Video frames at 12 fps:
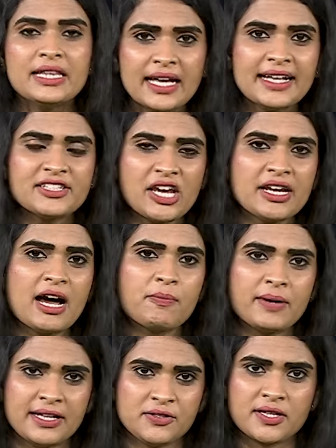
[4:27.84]
ఇంతకీ చైనా
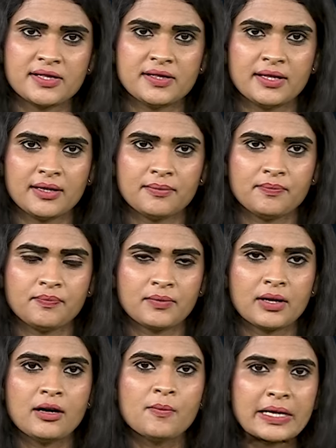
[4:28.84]
అప్పుడు ఏం చేసింది
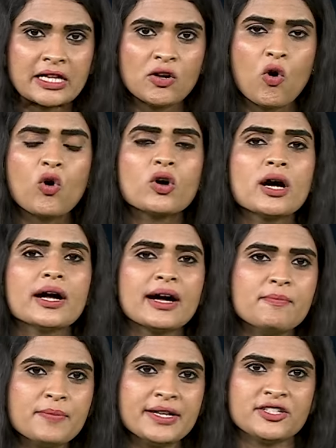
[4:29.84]
ప్రతి ఒక్క
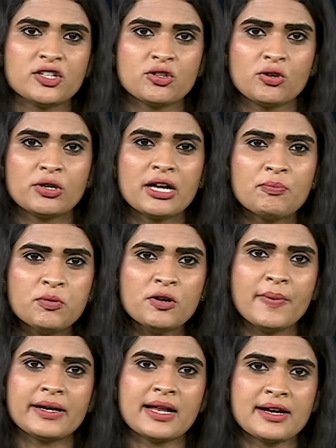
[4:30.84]
కంపెనీ చేతిలో డబ్బులు
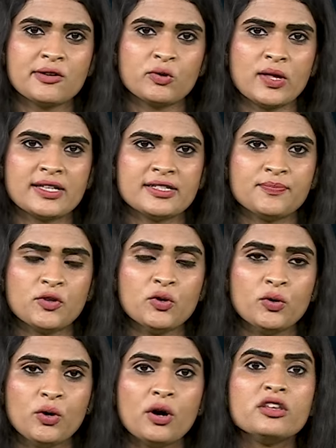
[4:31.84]
పెట్టాలనే ఉద్దేశంతో
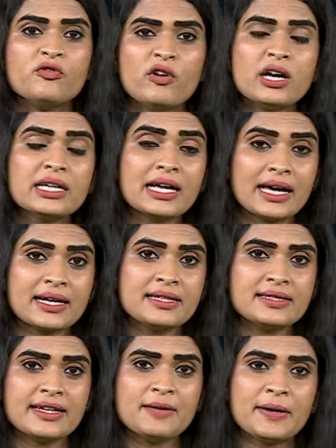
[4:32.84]
యువాన్
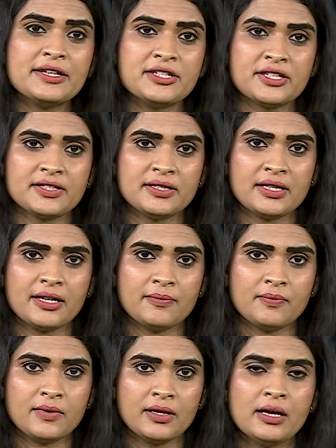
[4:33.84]
కరెన్సీని ప్రింట్ చేసింది
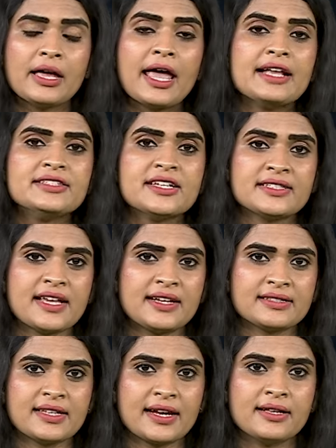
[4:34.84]
ఏం
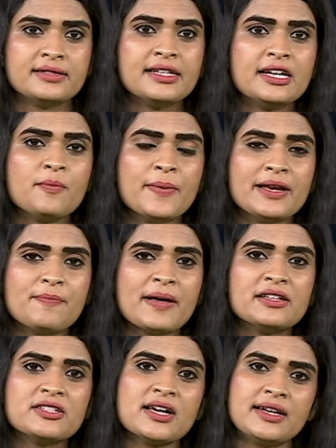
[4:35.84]
చేసైనా సరే జీడిపిని
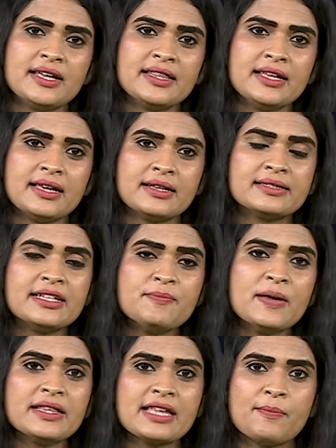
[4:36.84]
పెంచాలనేది
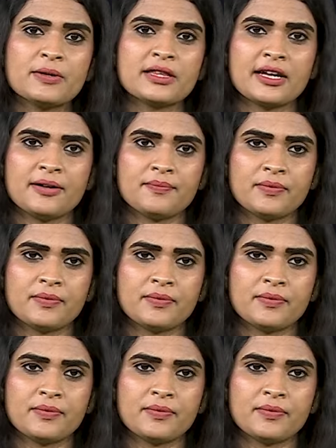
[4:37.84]
జిన్పింగ్ తాపత్రయం